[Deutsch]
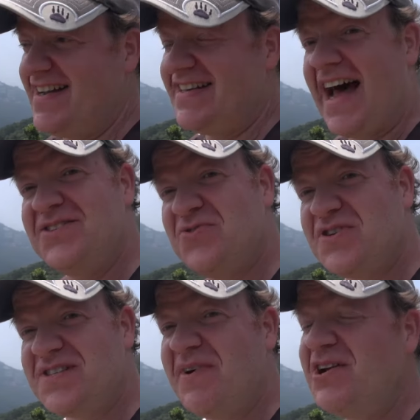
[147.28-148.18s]
Ein Handtuch
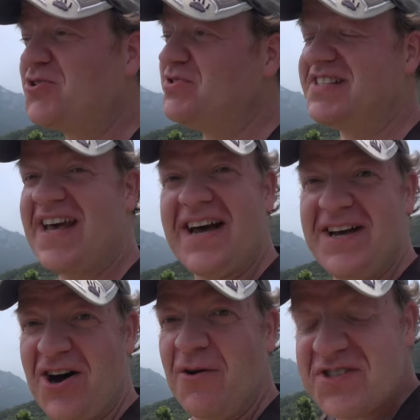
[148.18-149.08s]
ist immer eine gute
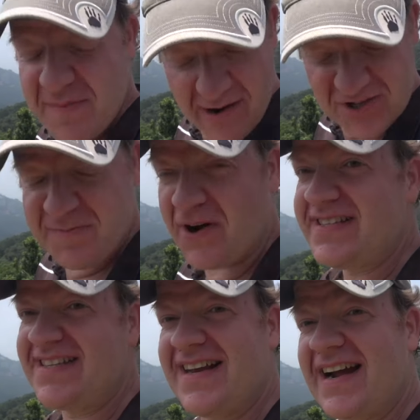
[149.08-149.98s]
Sache. Ob zum
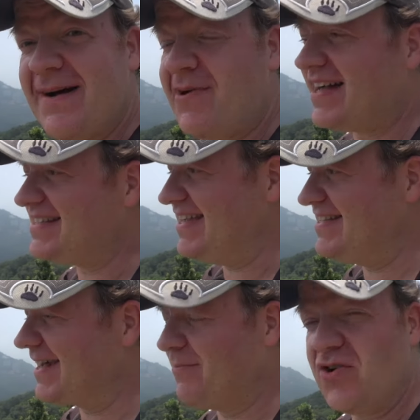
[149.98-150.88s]
Auspolstern der
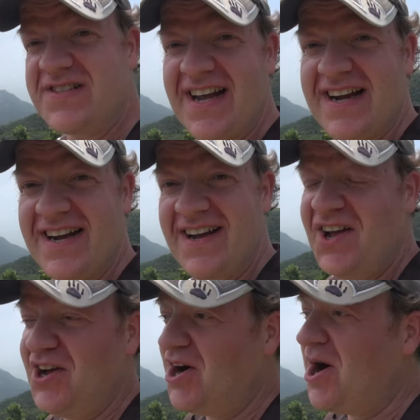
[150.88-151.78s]
Kameratechnik im Rucksack
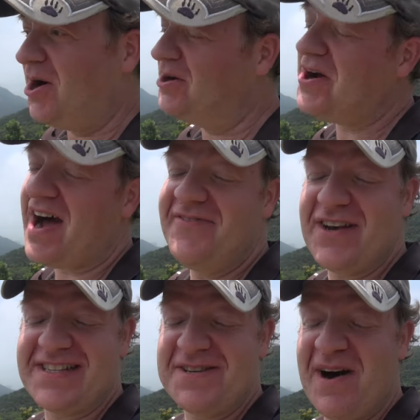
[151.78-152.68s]
oder auch
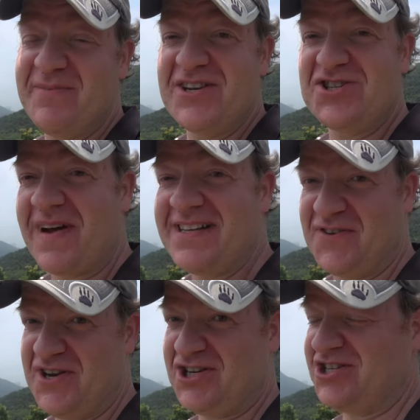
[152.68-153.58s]
einfach sich mal um den Schweiß
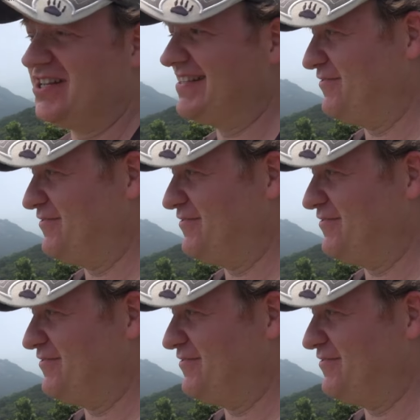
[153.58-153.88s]
von der Stirn